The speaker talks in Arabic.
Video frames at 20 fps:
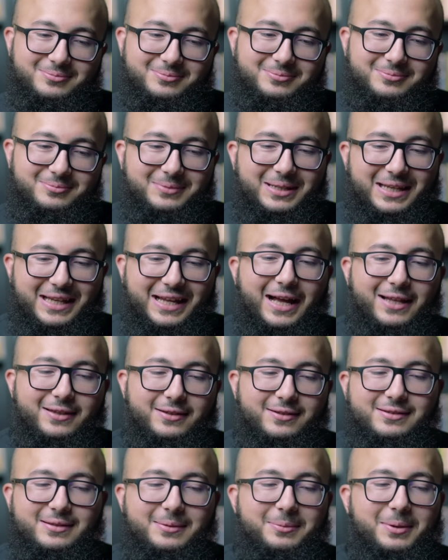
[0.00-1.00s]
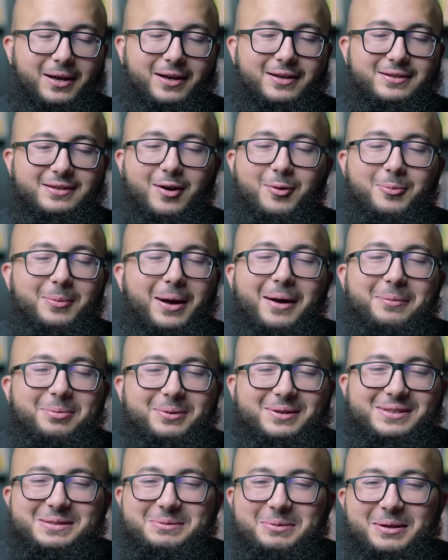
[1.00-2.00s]
ماني قادر استمر على او ما ابغى
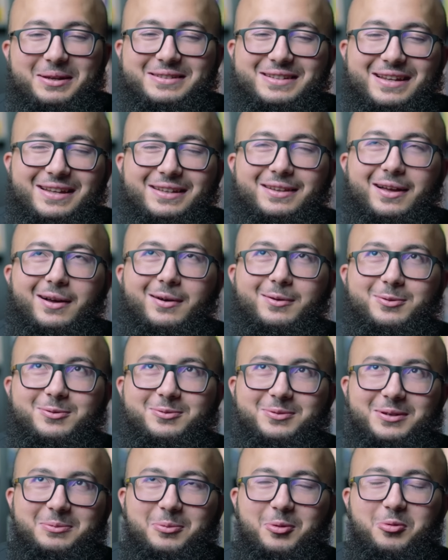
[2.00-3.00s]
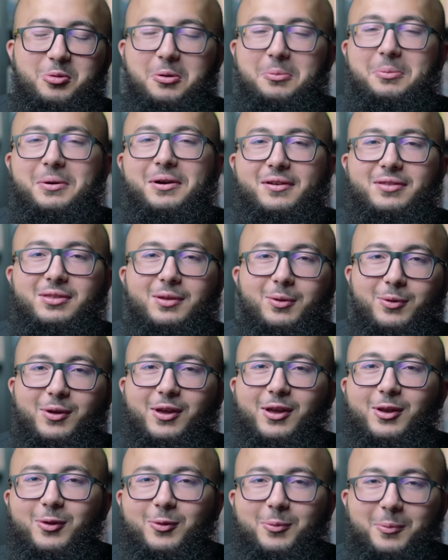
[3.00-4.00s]
استمر على او الموضوع مره
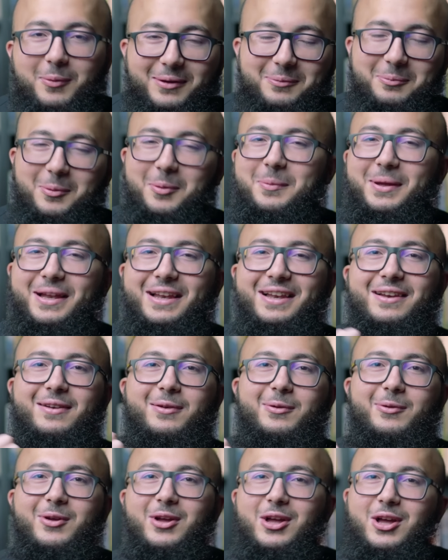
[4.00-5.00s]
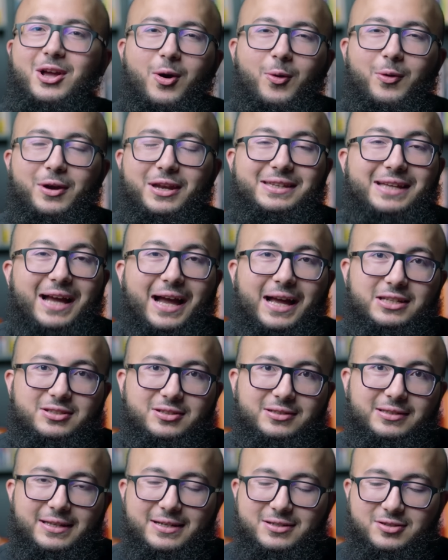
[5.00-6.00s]
طويل وممل
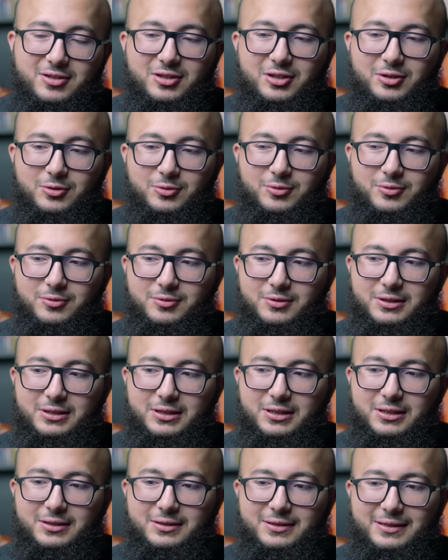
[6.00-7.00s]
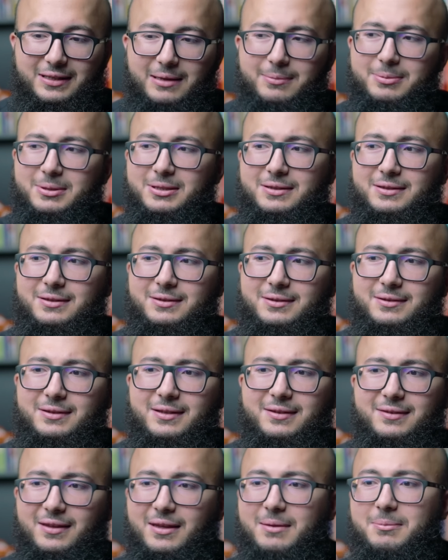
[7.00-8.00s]
ونتائج لدرجه انه تقريبا 90%
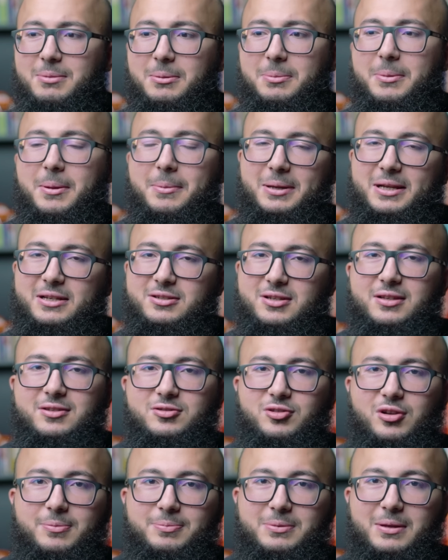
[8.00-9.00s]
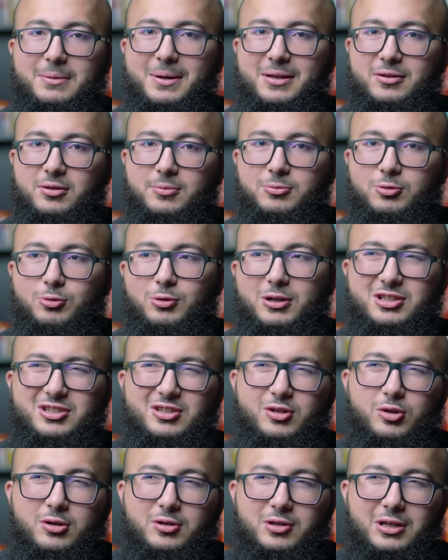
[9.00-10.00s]
من العلاجات اللي جربتها ما زبطوا اللي
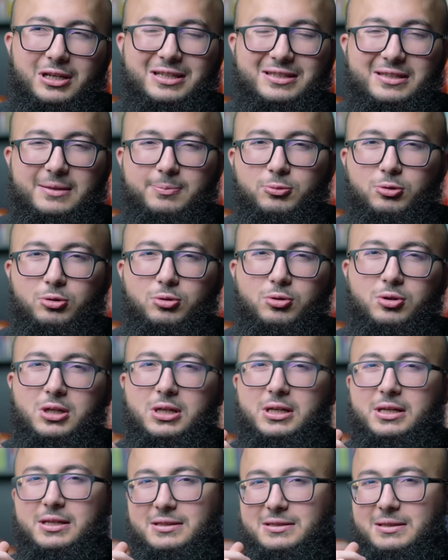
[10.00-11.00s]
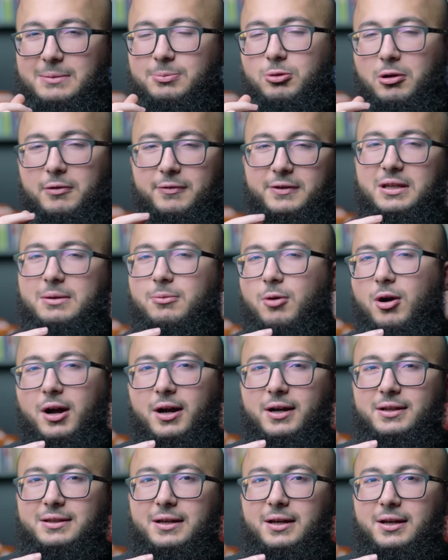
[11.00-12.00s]
جر... اللي زبطوا زبطوا لفتره
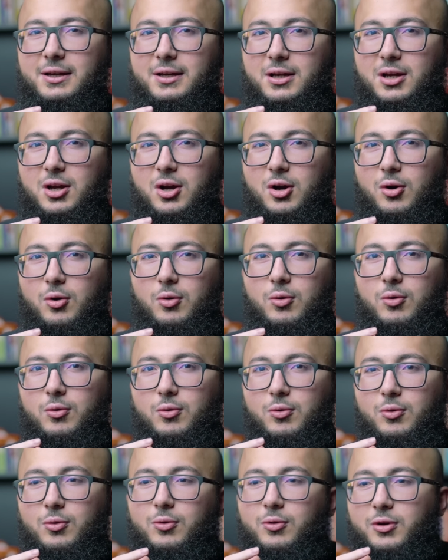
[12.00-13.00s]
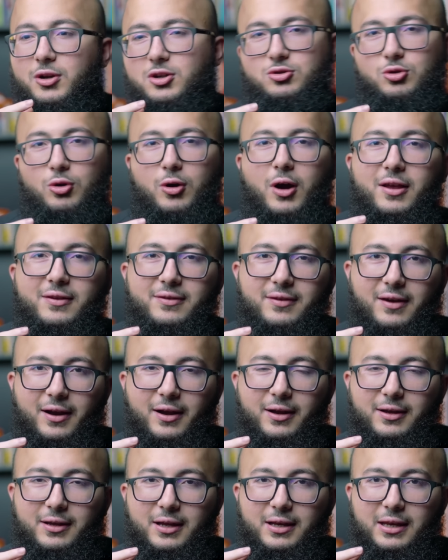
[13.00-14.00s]
مؤقته ورجعوا اسرع
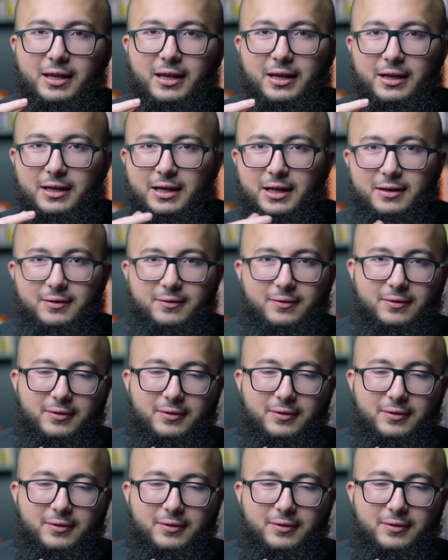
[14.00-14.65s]
يعني كان